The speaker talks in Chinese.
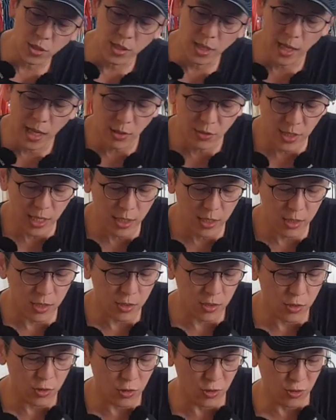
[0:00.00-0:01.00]
承好像
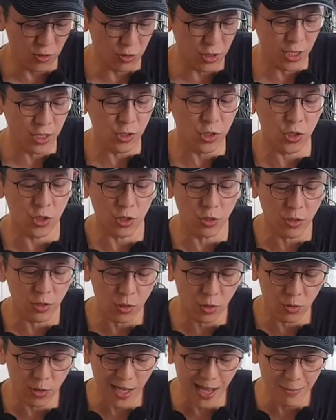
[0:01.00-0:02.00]
有点久
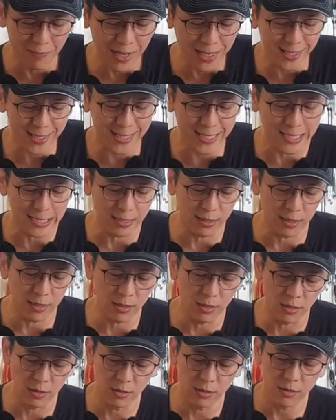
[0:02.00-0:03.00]
了，所以还蛮紧的
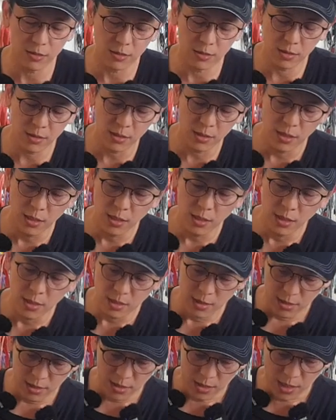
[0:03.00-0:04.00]
哈。
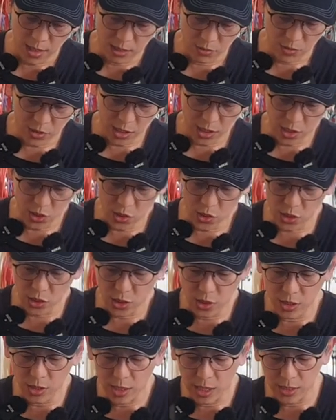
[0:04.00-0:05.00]
好，这个
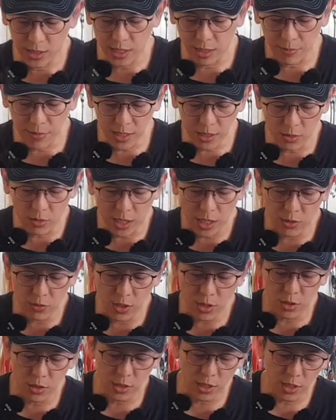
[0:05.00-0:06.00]
是啊，前面的话因
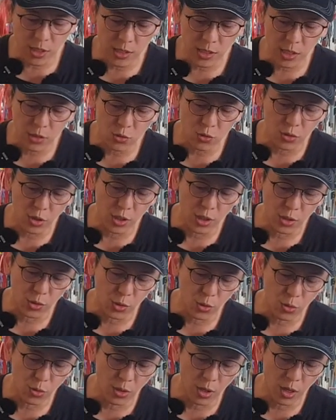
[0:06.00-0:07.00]
为用的里程数有点
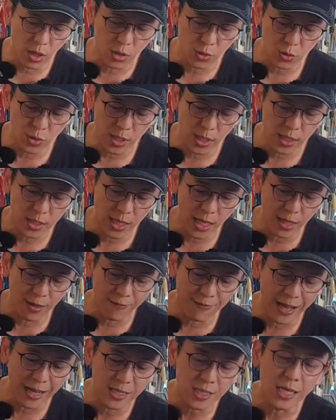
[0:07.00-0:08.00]
多了哈，所以它的
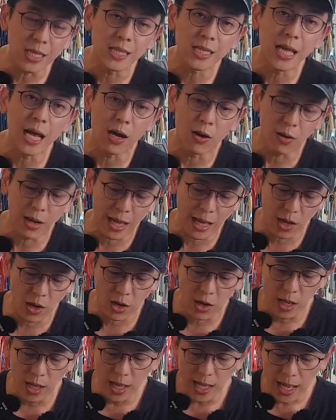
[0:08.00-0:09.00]
防尘套啦
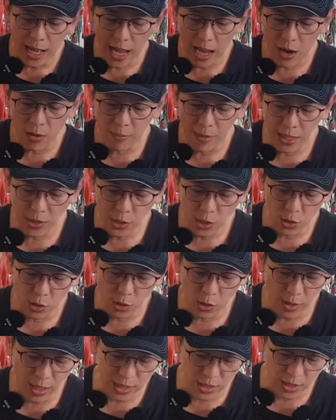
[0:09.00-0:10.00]
哈，还有馒头
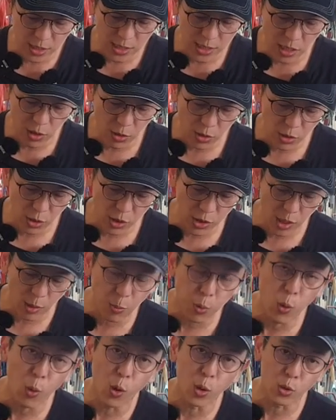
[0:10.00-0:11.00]
的话已经稍微有一个
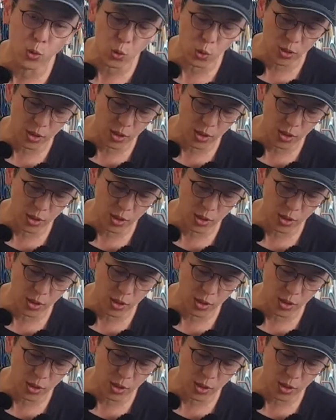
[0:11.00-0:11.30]
破损